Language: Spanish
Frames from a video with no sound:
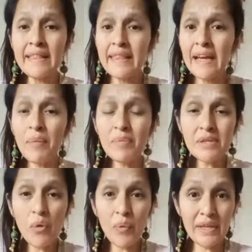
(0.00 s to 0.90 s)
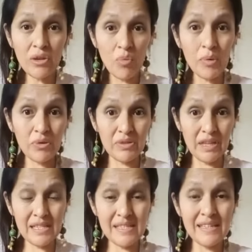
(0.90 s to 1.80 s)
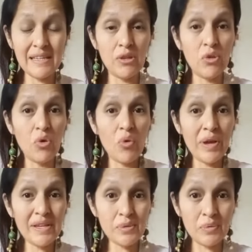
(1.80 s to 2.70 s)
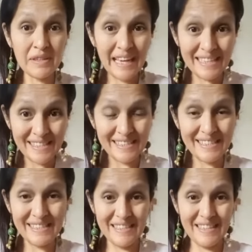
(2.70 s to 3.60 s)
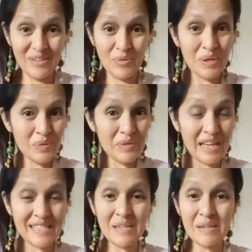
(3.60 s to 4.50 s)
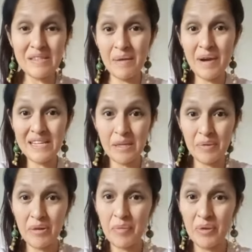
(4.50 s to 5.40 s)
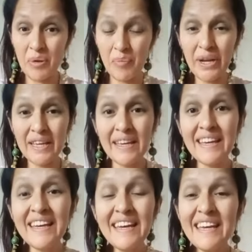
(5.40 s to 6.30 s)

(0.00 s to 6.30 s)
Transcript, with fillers: Tengamos en cuenta que un mototaxi no es un taxi, no es un taxi, ya van a estar viendo el video por aquí.